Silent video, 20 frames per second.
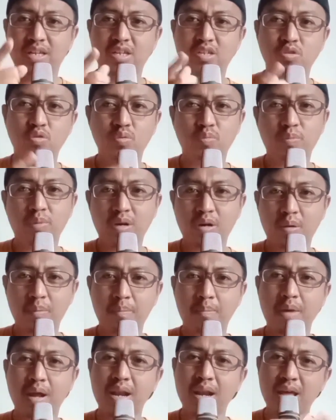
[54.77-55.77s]
Liga Super
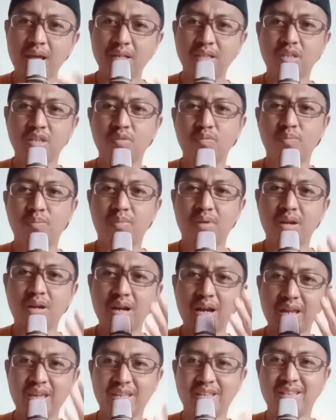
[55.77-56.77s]
malah aktif
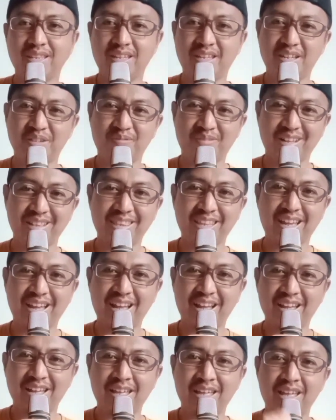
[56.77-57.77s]
meraih tiga
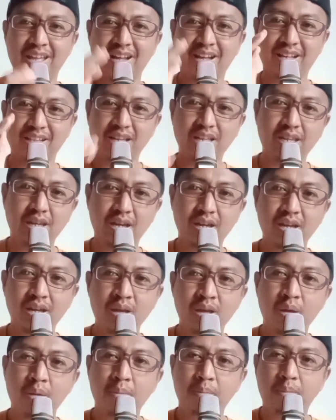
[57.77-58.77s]
mata.
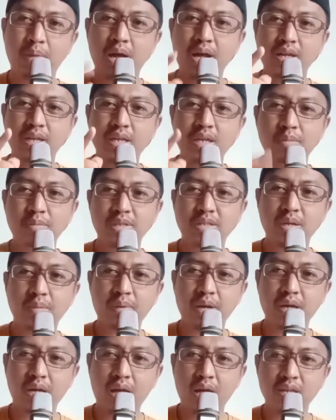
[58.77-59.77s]
Katanya, bagi
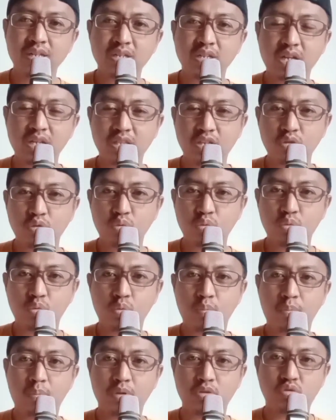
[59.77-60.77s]
mencapai hasrat
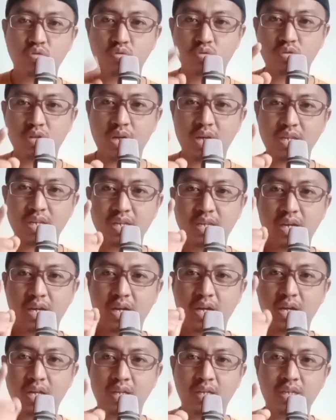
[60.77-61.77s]
itu,
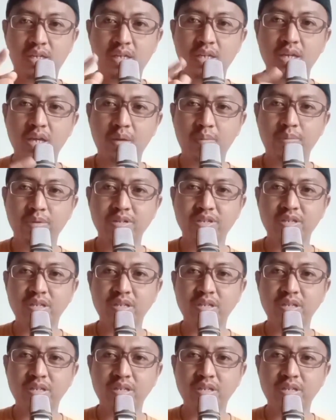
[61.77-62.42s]
pasukannya kiat